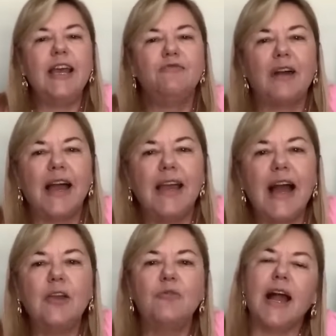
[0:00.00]
ele vai
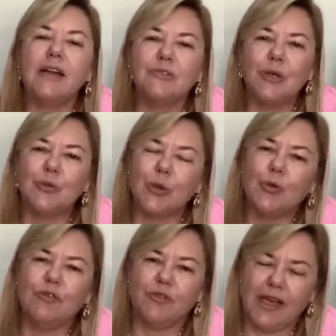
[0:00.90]
alongar o seu
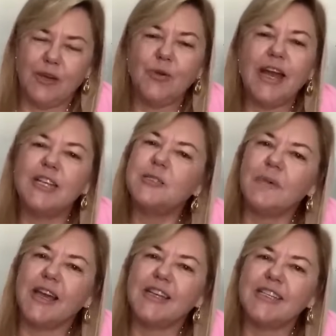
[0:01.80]
tronco e vai alongar as
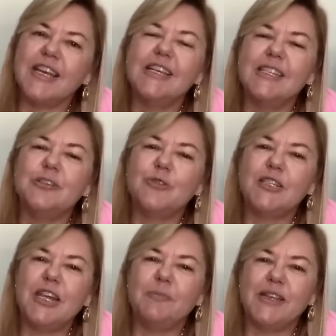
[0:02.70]
pernas, dando
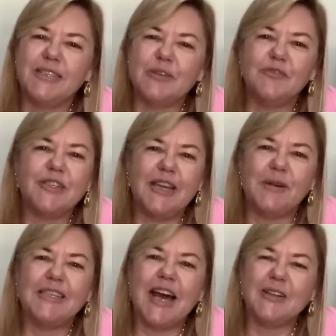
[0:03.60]
sim a impressão que você é
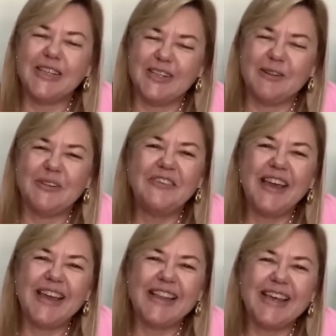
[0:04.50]
mais alta, então
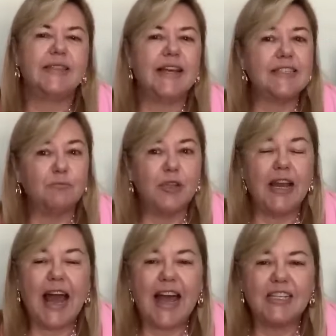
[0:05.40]
aproveitem. Nessa
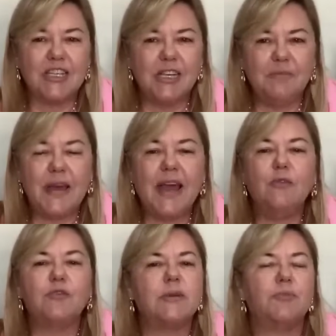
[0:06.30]
modelagem
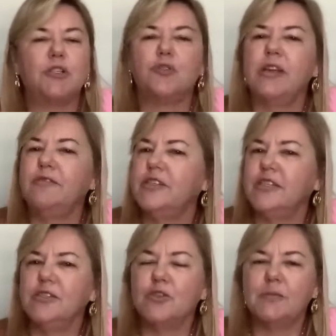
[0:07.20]
império, você pode escolher
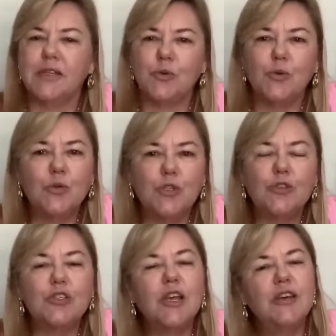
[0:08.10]
vestidos mais
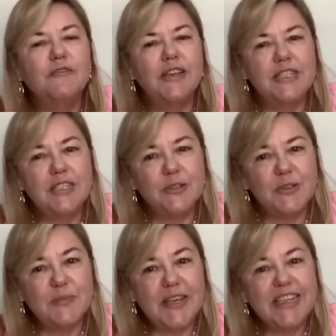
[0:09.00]
curtos,
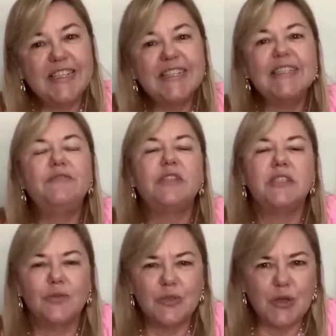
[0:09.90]
vestidos midis e
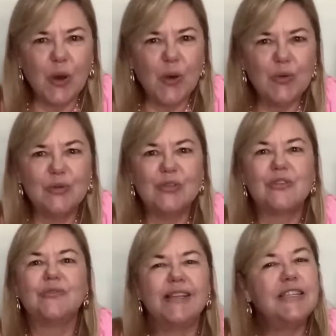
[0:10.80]
vestidos
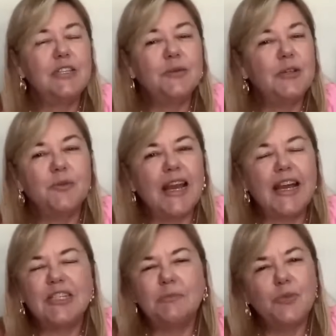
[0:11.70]
longos. Esse tipo de
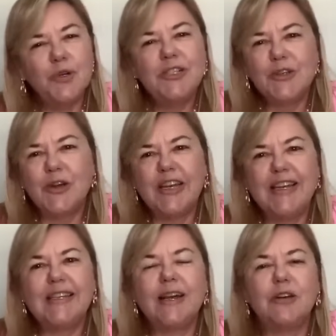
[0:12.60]
modelagem é muito
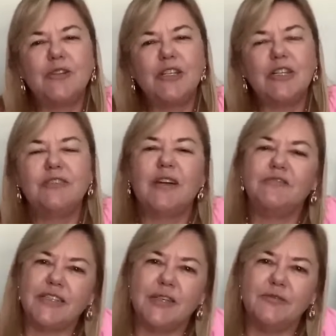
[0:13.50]
escolhida quando a gente vai
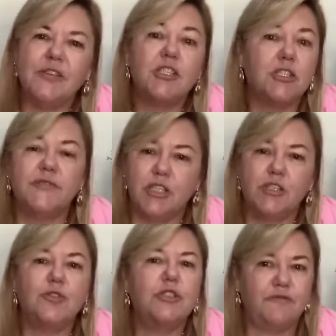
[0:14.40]
fazer um vestido,
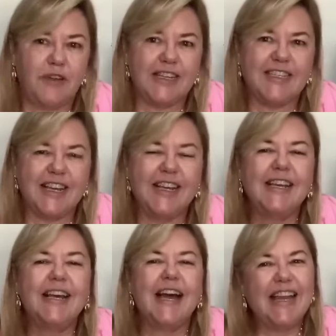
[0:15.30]
vestido de festa.
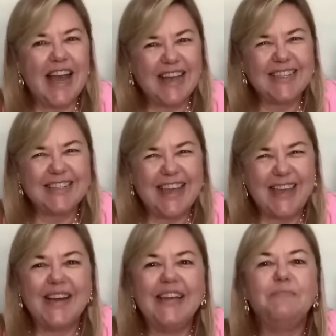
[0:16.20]
Aliás, eu
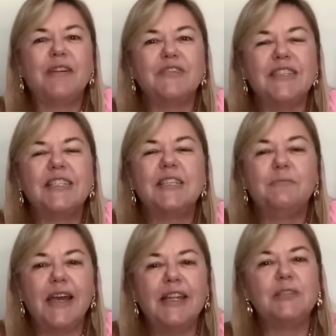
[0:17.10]
tenho aí para vocês
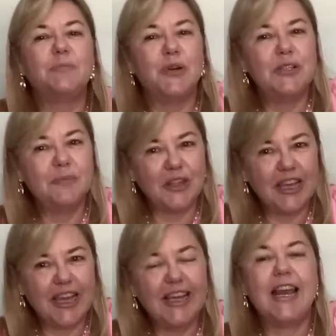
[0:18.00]
também, depois
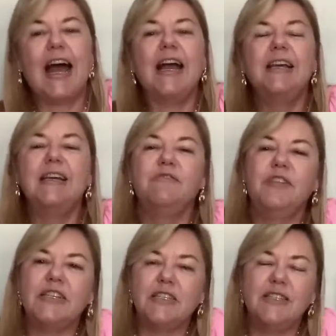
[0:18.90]
podem ir lá,
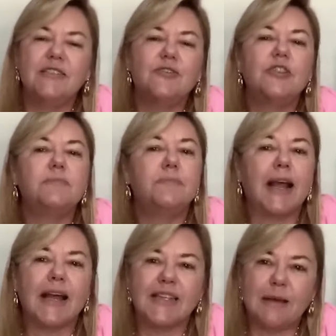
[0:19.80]
vestidos
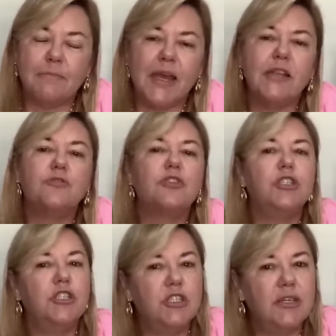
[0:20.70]
para casamentos
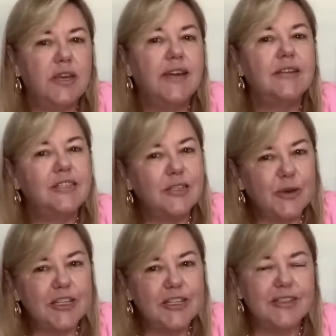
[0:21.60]
de dia e de
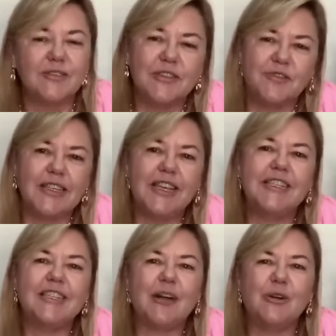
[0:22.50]
noite. Então, se você
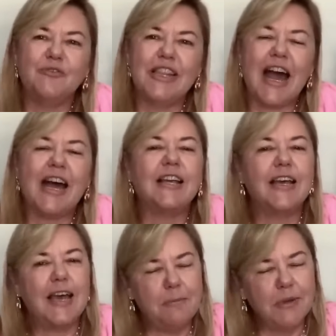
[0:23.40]
está
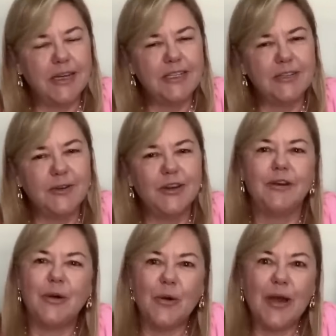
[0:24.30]
convidada, é mãe de
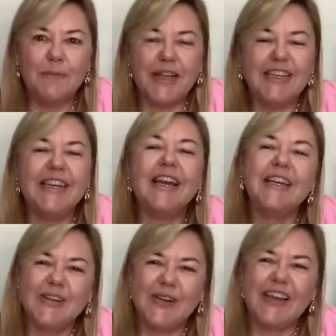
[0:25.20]
noiva ou é
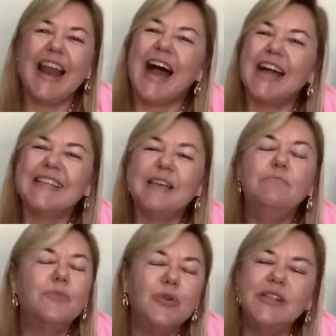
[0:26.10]
madrinha, corre lá, que tem
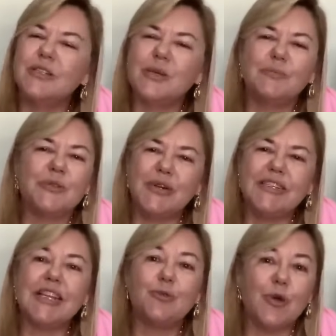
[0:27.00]
muitas
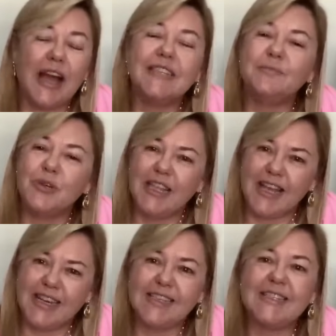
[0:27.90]
opções atuais e
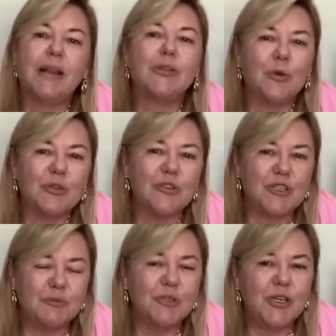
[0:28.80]
modernas para todos os
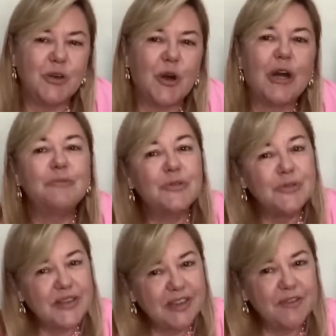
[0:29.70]
tipos de
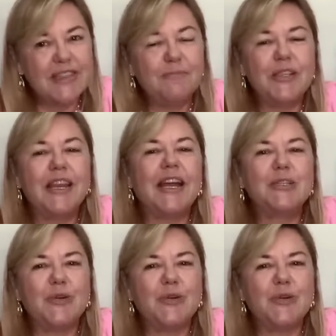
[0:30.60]
corpos, que você poderá